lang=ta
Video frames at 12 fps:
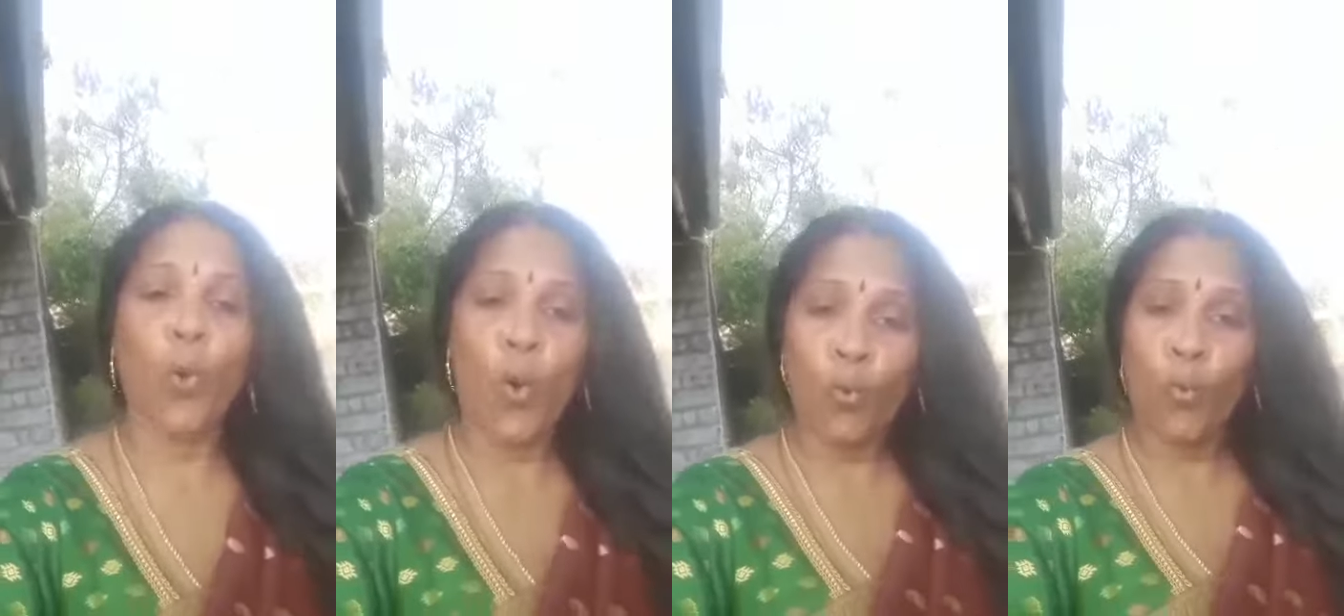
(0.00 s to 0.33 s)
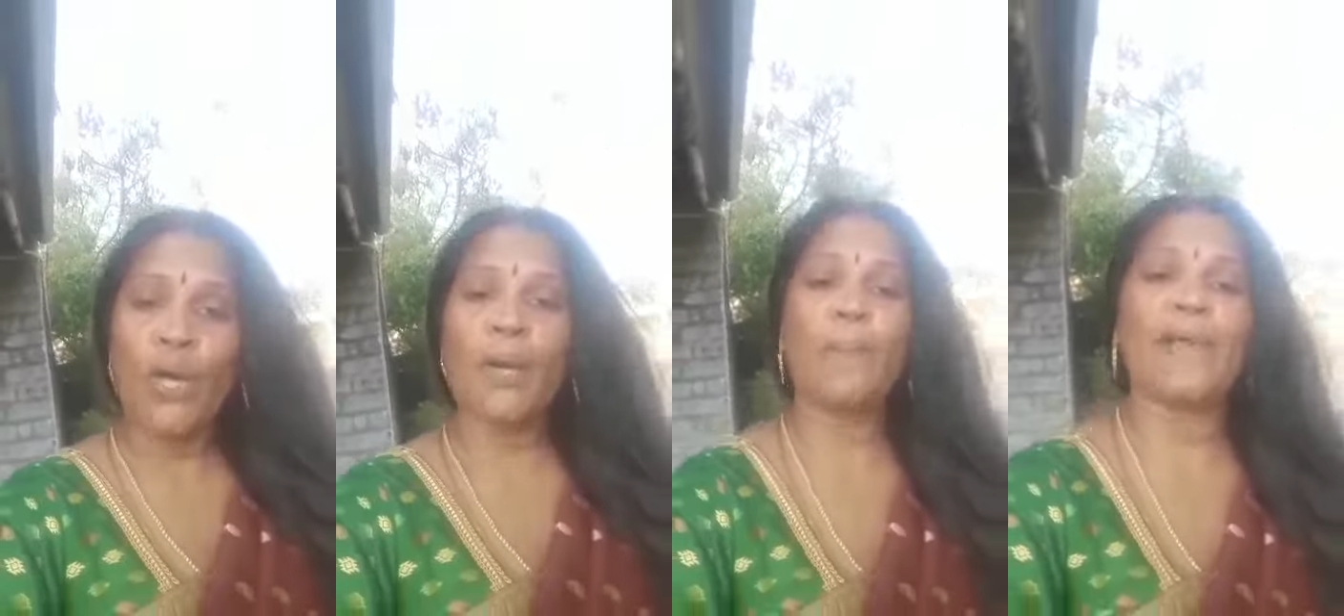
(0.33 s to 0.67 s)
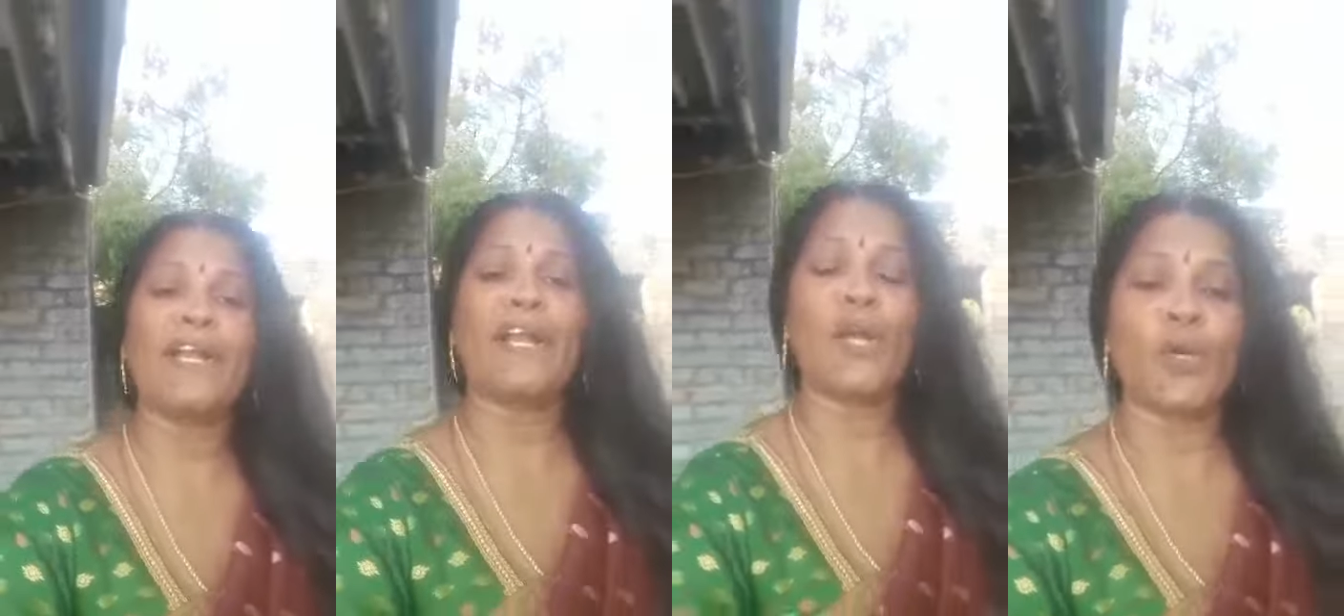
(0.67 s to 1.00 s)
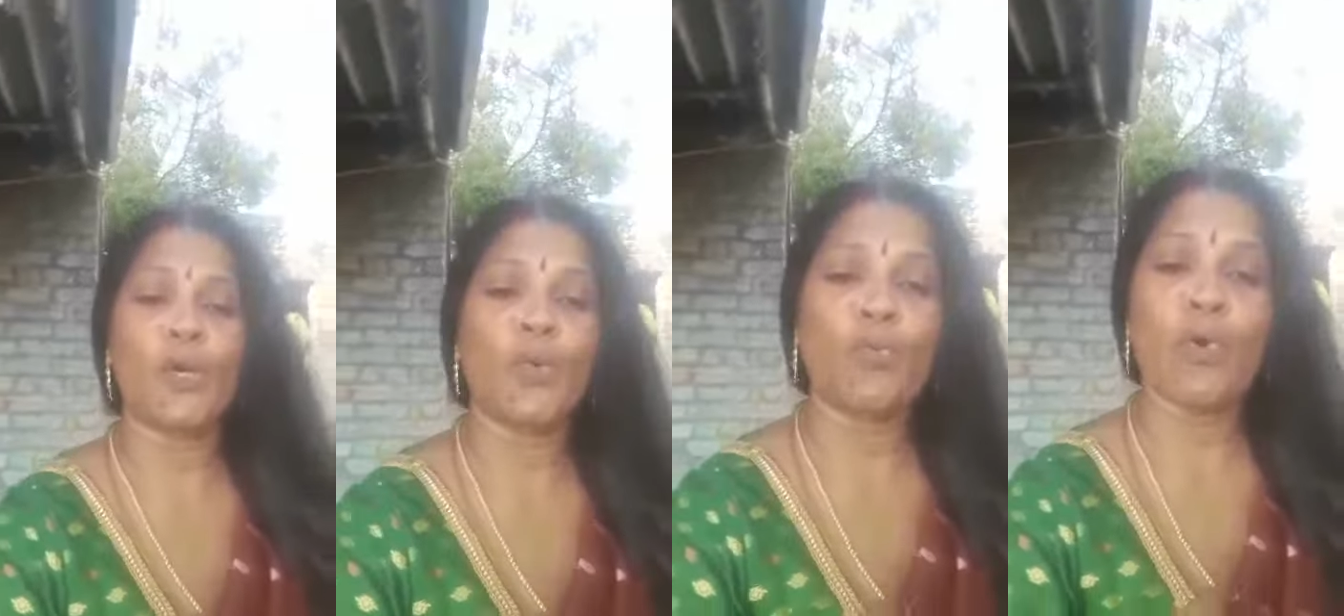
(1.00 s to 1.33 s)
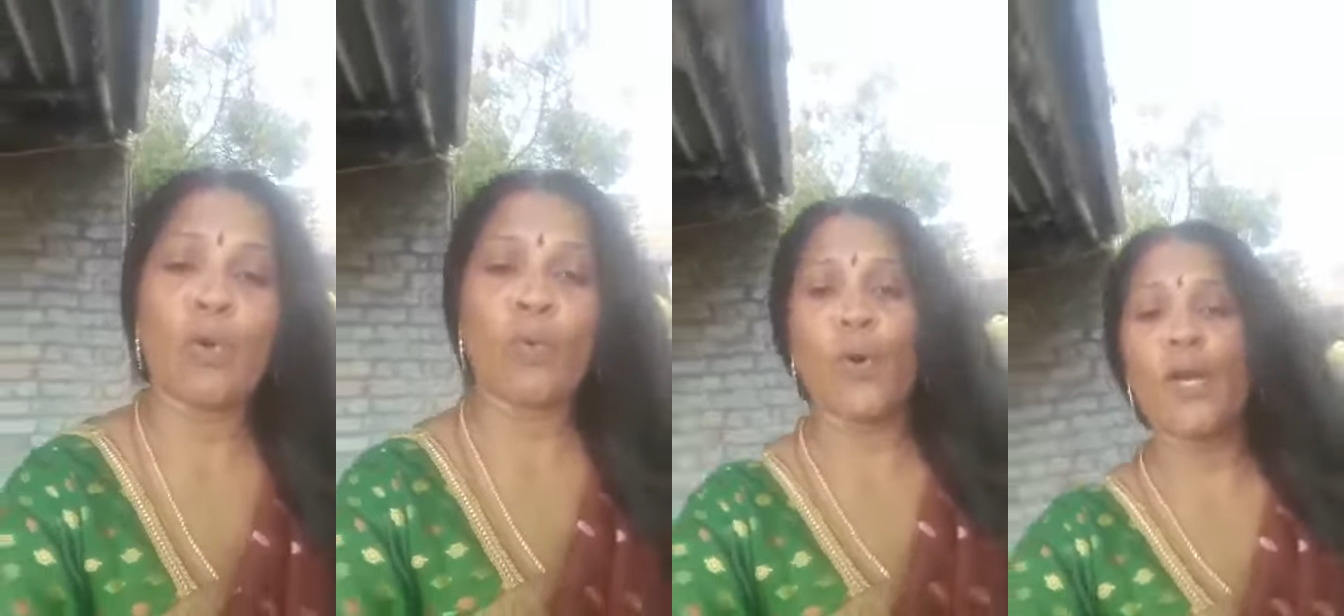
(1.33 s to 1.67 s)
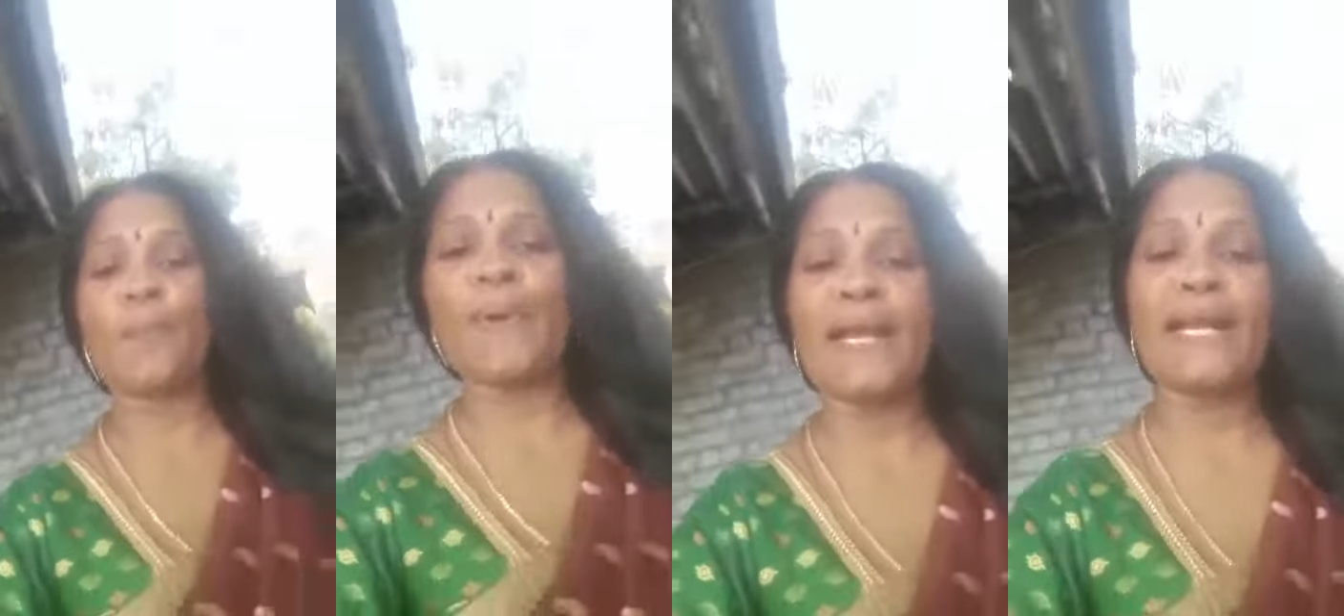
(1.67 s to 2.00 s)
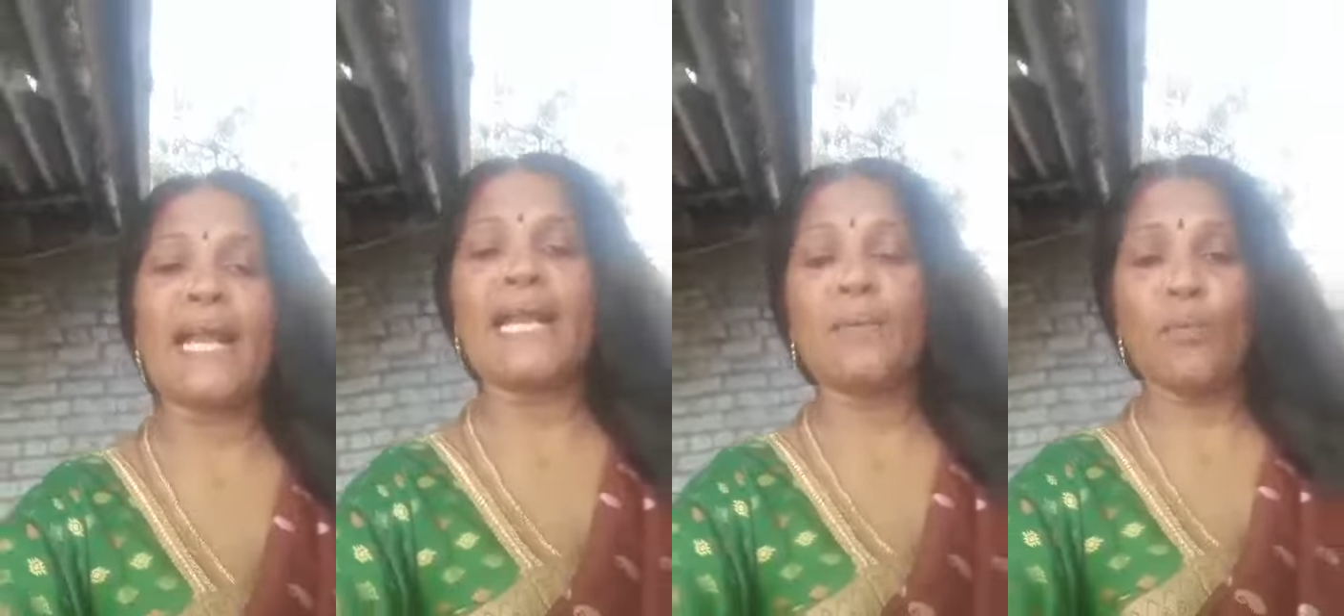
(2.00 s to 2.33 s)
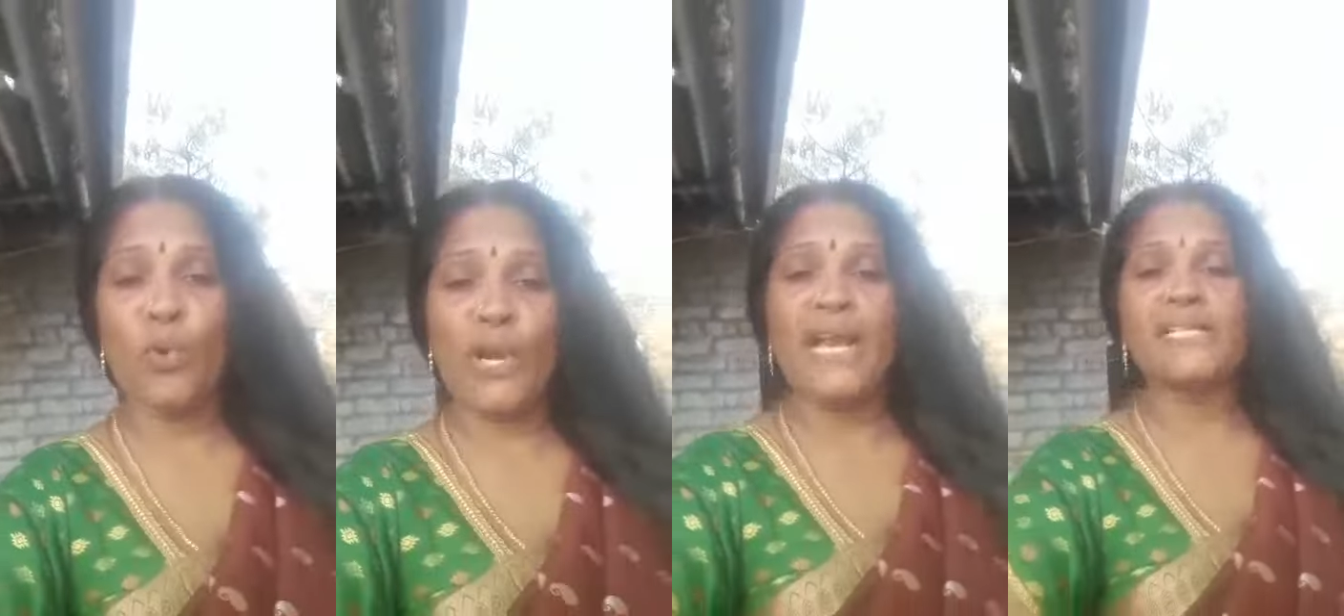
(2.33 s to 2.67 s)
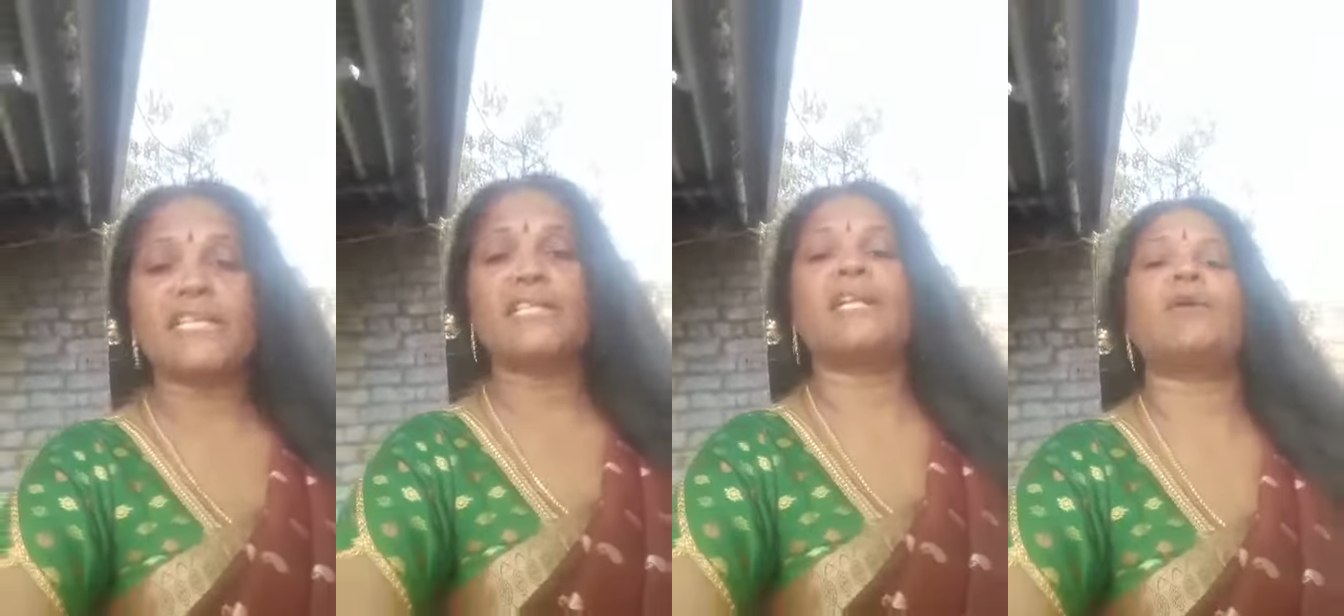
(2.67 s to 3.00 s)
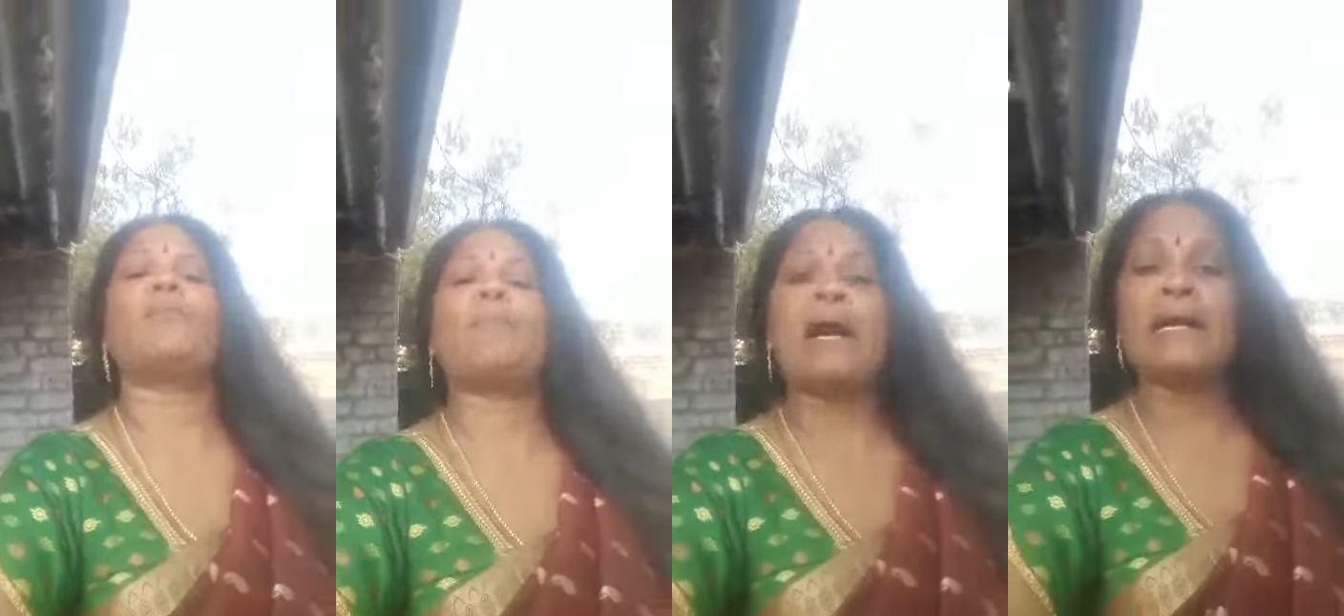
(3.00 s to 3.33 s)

ஒவ்வொரு பெண்களுக்கும் ஒவ்வொரு பெண்களின் முன்னேற்றத்திலும்